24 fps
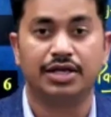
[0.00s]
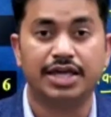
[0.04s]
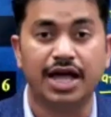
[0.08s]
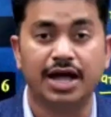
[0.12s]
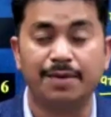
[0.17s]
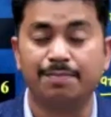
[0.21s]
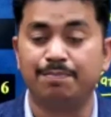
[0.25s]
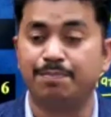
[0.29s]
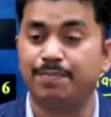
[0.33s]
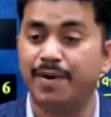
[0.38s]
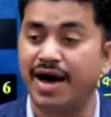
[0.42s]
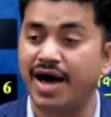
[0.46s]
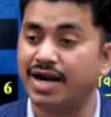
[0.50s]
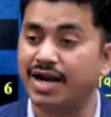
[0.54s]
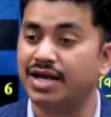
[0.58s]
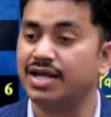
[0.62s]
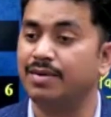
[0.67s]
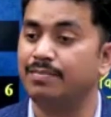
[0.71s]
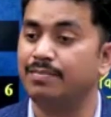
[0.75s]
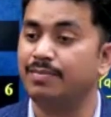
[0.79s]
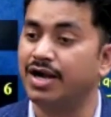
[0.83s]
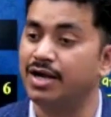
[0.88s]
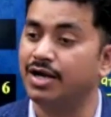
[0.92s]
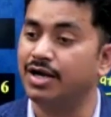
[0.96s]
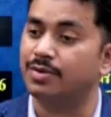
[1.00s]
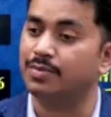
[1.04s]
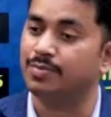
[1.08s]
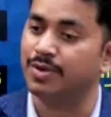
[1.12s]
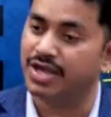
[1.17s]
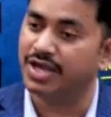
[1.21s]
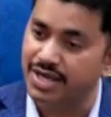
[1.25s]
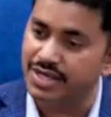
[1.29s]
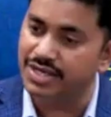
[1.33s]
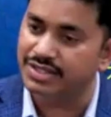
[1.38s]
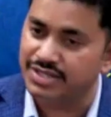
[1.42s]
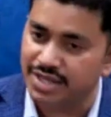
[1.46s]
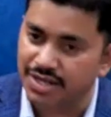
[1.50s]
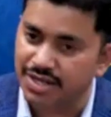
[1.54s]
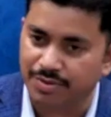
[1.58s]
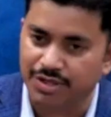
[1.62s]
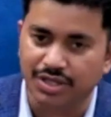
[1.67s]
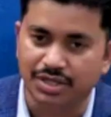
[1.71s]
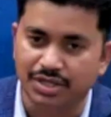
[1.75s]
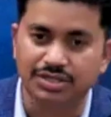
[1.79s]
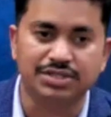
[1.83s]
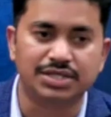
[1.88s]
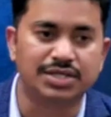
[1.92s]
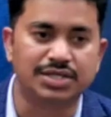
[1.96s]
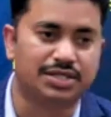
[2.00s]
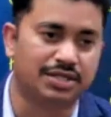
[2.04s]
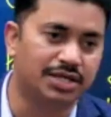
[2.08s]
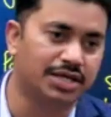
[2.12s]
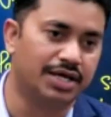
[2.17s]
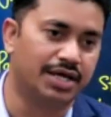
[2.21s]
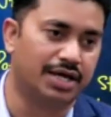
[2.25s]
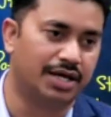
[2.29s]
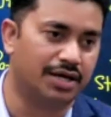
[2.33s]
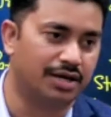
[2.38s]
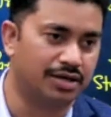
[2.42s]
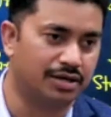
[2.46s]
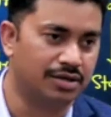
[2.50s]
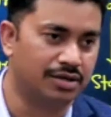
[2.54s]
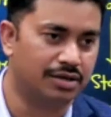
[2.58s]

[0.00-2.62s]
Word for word: क्या पार्लियामेंट भी इसे बदल सकती है